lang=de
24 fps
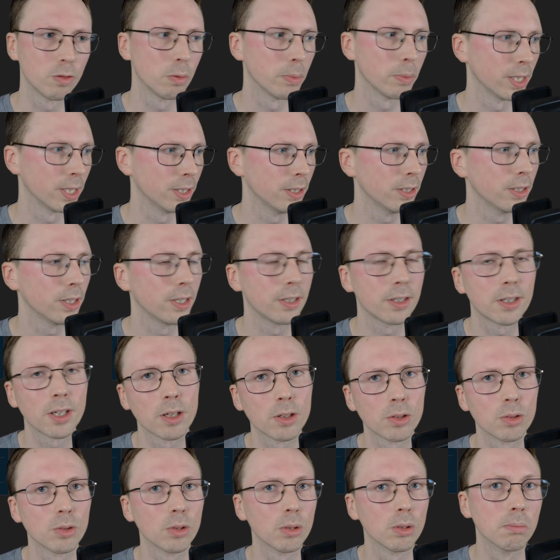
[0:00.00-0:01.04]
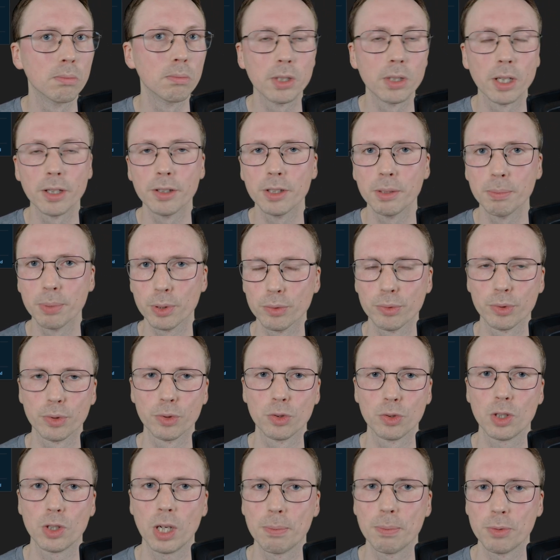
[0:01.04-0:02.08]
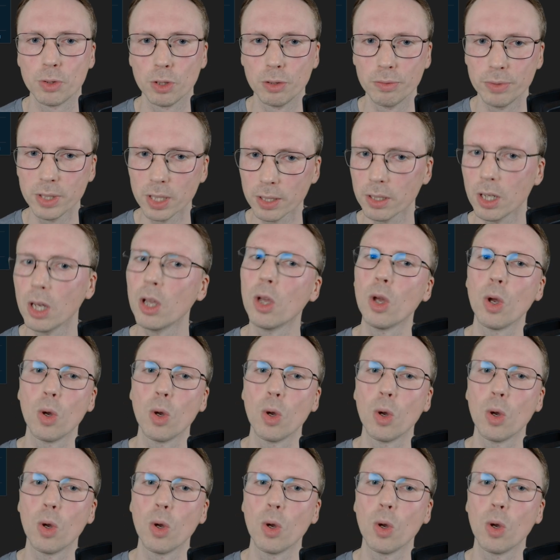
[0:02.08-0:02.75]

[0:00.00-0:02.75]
wo man hingehen kann, um dann die Prüfung zu absolvieren